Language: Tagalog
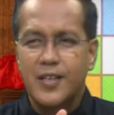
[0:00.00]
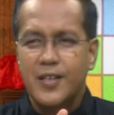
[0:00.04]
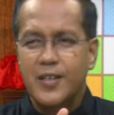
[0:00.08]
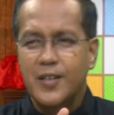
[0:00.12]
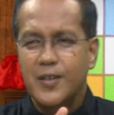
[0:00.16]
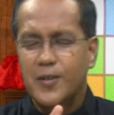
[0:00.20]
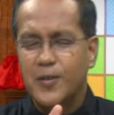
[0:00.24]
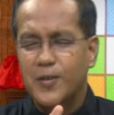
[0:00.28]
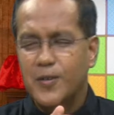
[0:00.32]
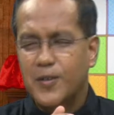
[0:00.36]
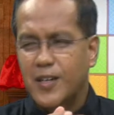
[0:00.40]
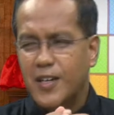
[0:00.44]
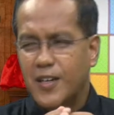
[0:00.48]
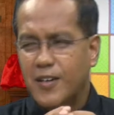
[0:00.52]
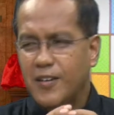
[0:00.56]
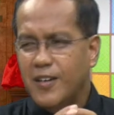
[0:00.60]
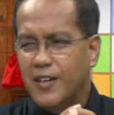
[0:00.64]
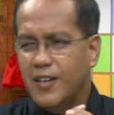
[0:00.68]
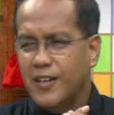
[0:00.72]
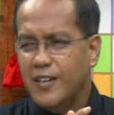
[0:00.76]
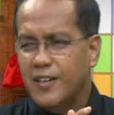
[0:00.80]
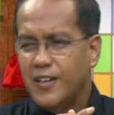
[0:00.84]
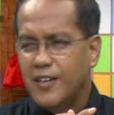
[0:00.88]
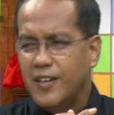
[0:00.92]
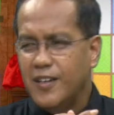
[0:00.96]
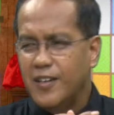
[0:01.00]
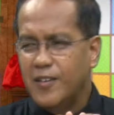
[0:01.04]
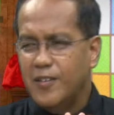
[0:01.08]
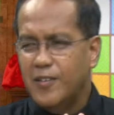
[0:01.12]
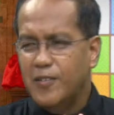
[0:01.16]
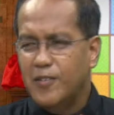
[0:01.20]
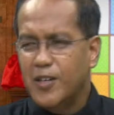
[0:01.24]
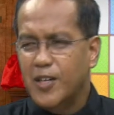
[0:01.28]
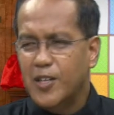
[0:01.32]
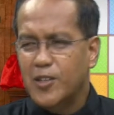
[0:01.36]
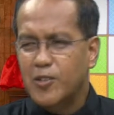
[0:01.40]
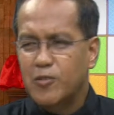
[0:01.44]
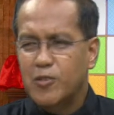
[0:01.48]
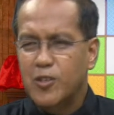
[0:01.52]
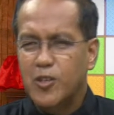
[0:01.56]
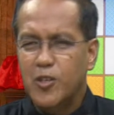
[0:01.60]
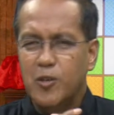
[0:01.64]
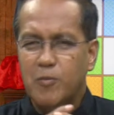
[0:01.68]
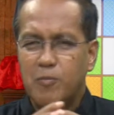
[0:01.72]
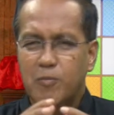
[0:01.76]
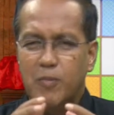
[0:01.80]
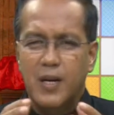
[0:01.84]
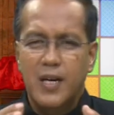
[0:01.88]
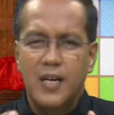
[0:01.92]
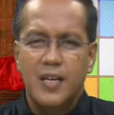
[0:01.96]
Kung karayag niyo nga iton iyo
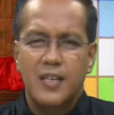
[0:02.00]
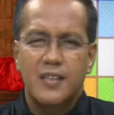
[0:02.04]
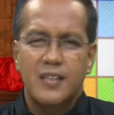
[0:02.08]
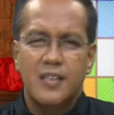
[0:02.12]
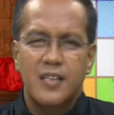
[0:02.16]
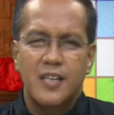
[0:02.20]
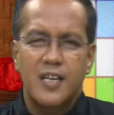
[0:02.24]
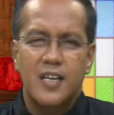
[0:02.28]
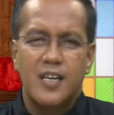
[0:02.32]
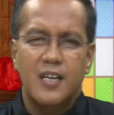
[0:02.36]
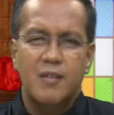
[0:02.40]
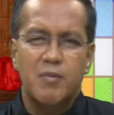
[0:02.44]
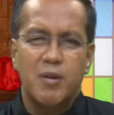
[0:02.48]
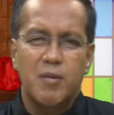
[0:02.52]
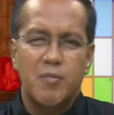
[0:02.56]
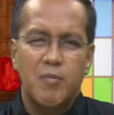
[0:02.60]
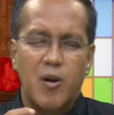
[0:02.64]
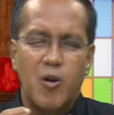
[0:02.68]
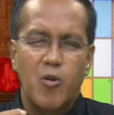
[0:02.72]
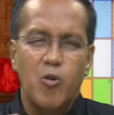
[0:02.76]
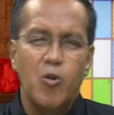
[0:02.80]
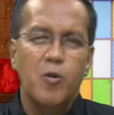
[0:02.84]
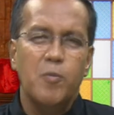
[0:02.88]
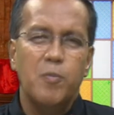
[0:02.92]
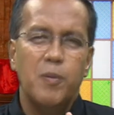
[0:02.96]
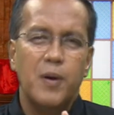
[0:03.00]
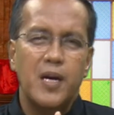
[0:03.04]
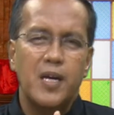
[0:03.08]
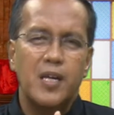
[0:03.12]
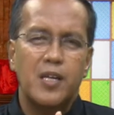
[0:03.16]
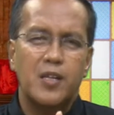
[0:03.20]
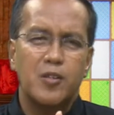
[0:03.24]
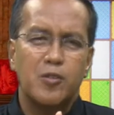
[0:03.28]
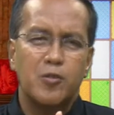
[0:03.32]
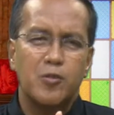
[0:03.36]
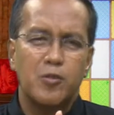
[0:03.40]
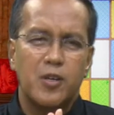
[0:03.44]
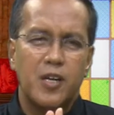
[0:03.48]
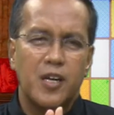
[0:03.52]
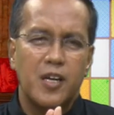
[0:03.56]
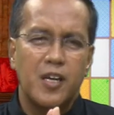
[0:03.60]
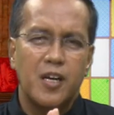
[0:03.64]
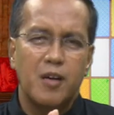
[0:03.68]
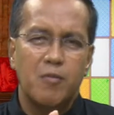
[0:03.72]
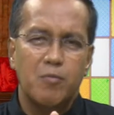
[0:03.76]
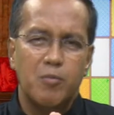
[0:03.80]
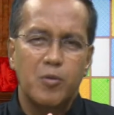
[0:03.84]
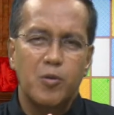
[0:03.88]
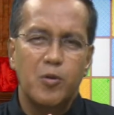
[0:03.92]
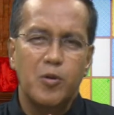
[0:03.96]
bata, magmaupay itong
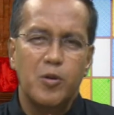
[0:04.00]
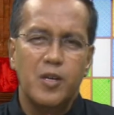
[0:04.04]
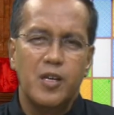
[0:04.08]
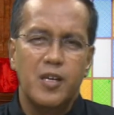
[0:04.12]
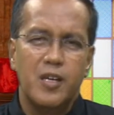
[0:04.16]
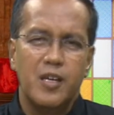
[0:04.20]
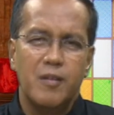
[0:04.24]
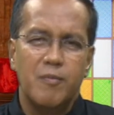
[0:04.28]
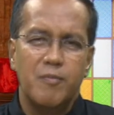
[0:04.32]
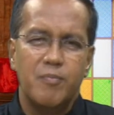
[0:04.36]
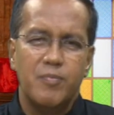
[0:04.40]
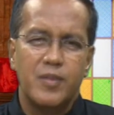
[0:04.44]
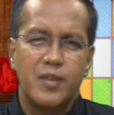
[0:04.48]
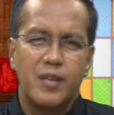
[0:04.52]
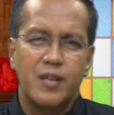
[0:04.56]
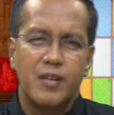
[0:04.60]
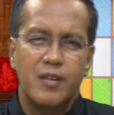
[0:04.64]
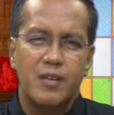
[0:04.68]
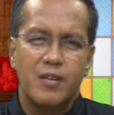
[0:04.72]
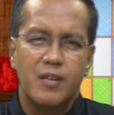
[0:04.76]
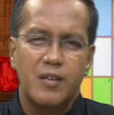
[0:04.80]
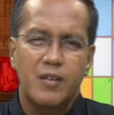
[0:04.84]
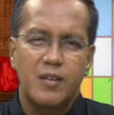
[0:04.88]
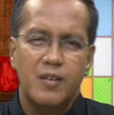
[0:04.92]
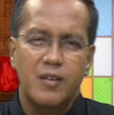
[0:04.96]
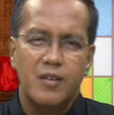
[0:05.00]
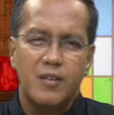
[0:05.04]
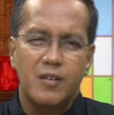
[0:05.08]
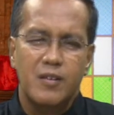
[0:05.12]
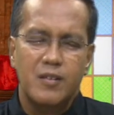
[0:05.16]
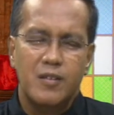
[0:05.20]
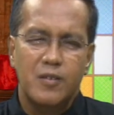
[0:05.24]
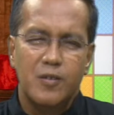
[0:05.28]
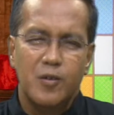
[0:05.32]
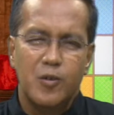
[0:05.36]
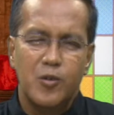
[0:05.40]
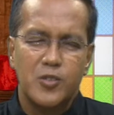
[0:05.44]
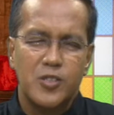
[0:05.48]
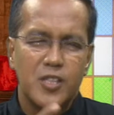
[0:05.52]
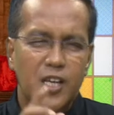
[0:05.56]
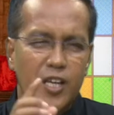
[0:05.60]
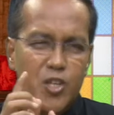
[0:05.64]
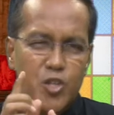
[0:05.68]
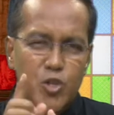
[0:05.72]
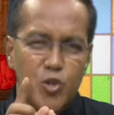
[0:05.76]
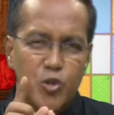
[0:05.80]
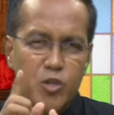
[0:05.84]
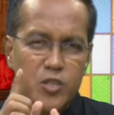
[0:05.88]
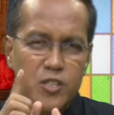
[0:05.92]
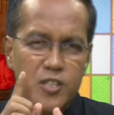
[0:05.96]
kinabuhi, usang
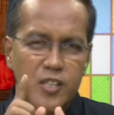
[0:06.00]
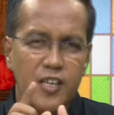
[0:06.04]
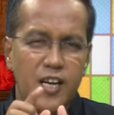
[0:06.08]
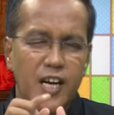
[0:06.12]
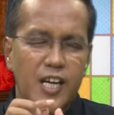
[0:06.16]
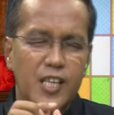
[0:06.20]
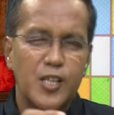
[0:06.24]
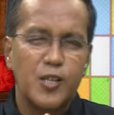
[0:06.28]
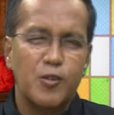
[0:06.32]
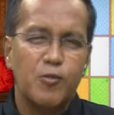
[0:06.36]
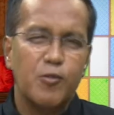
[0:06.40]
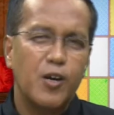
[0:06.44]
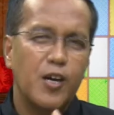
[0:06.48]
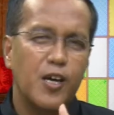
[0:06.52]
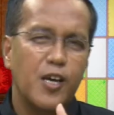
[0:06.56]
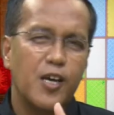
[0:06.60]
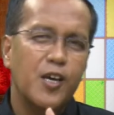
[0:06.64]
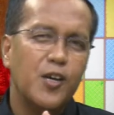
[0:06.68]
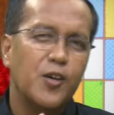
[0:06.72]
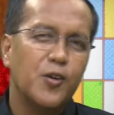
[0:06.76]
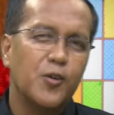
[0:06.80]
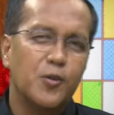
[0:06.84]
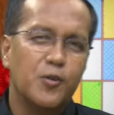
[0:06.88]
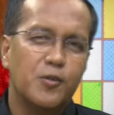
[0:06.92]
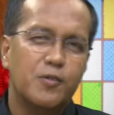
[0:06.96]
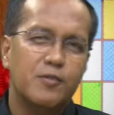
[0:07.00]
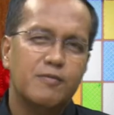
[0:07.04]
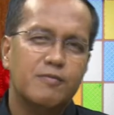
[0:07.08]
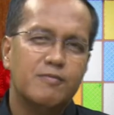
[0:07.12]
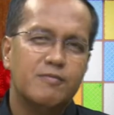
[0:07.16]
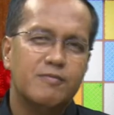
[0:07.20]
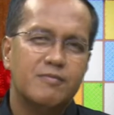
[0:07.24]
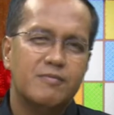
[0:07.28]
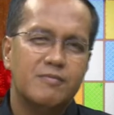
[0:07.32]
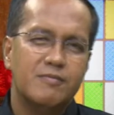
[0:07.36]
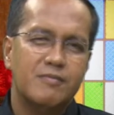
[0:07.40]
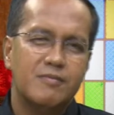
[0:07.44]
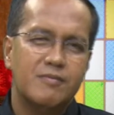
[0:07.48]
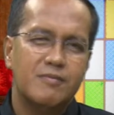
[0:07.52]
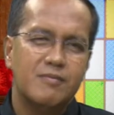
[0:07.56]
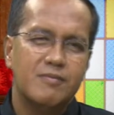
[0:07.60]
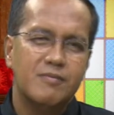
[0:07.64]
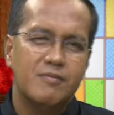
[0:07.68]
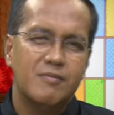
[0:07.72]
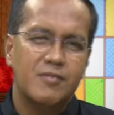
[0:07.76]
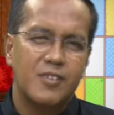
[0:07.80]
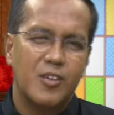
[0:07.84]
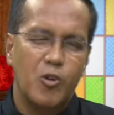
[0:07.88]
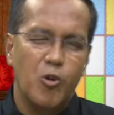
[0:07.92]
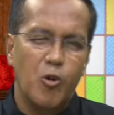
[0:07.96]
insurance sa gahatag ko iyo,
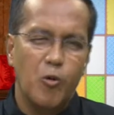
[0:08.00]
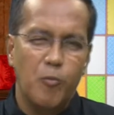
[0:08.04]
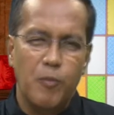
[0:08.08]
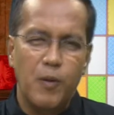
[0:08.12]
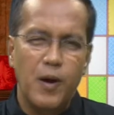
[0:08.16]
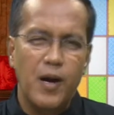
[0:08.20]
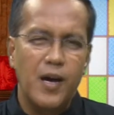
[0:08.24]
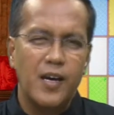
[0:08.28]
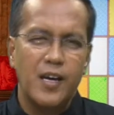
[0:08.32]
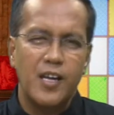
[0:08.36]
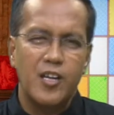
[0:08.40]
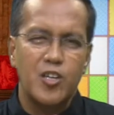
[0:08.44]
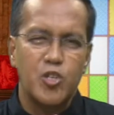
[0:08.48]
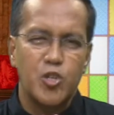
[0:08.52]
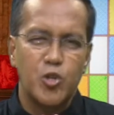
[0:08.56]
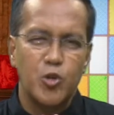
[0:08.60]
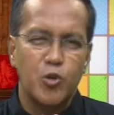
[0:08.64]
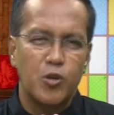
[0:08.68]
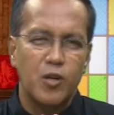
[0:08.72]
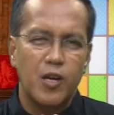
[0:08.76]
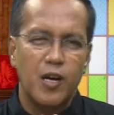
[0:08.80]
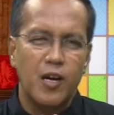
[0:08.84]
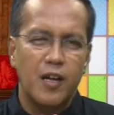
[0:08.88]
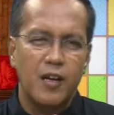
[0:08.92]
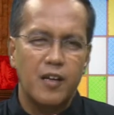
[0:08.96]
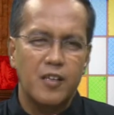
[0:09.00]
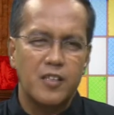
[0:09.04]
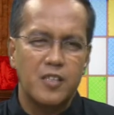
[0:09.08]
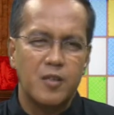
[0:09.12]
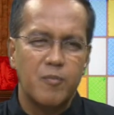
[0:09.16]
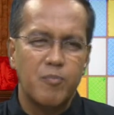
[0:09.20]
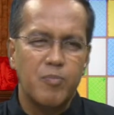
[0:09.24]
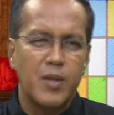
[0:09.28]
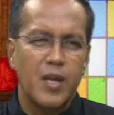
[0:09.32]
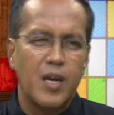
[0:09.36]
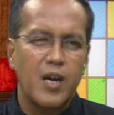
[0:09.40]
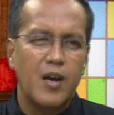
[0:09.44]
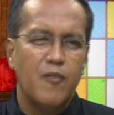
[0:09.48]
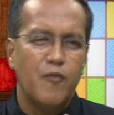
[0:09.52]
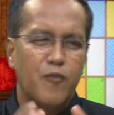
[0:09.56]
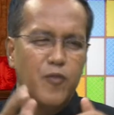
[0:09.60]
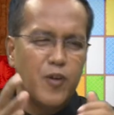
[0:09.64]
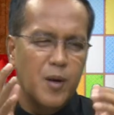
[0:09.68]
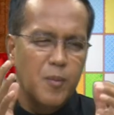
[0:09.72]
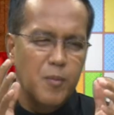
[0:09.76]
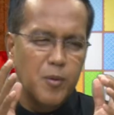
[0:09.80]
giupay ng insurance, from